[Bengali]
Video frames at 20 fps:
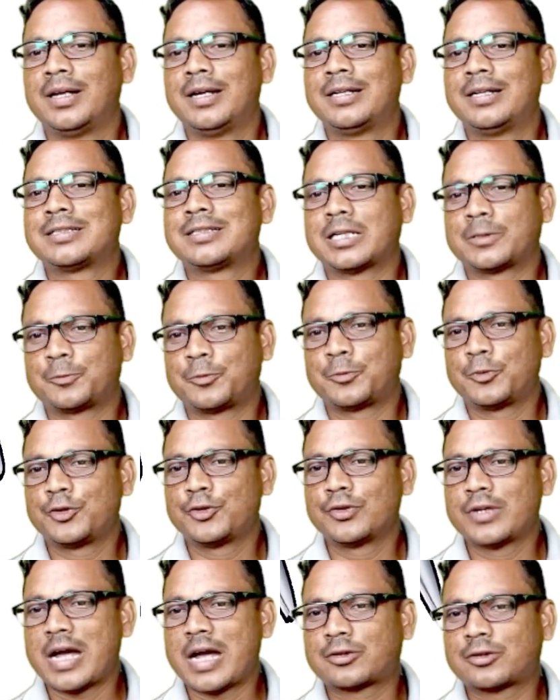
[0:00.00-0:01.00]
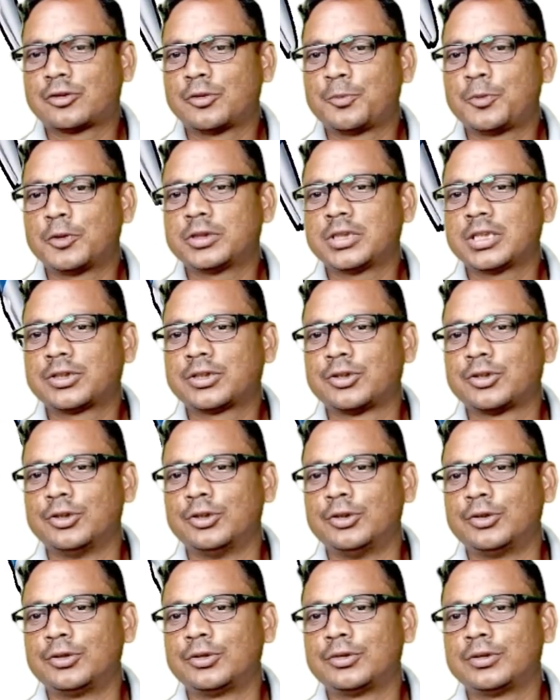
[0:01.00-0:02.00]
সাত পঁচিশুং একশো
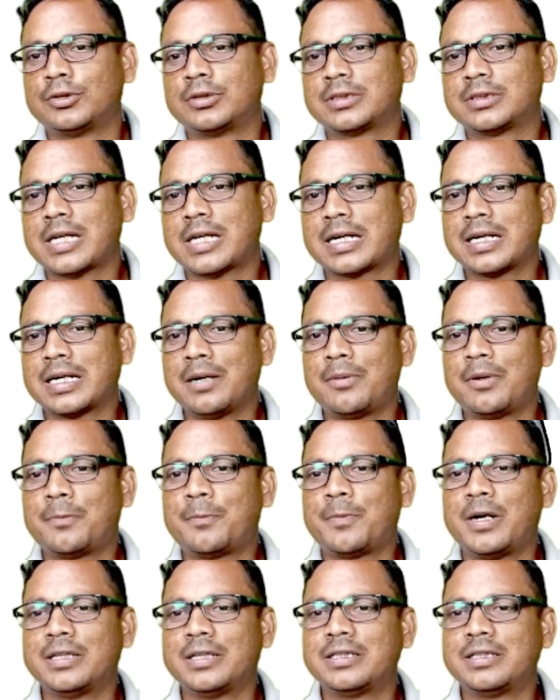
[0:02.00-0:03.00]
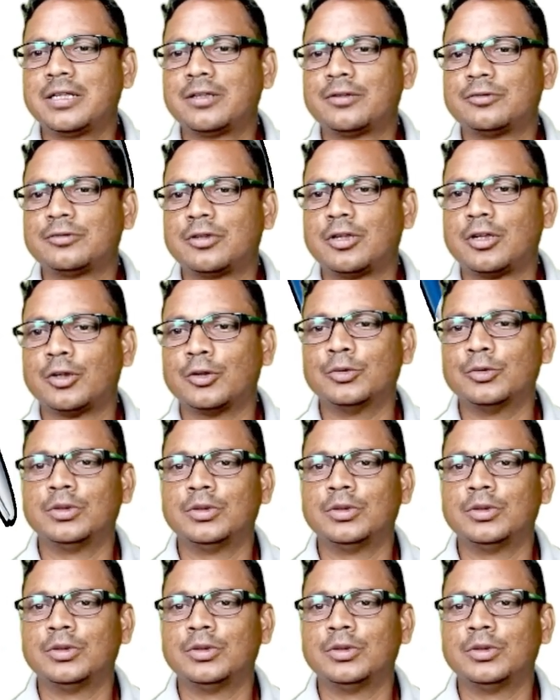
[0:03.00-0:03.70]
পঁচাত্তর তাকে আবার পাঁচ দিয়ে গুণ করো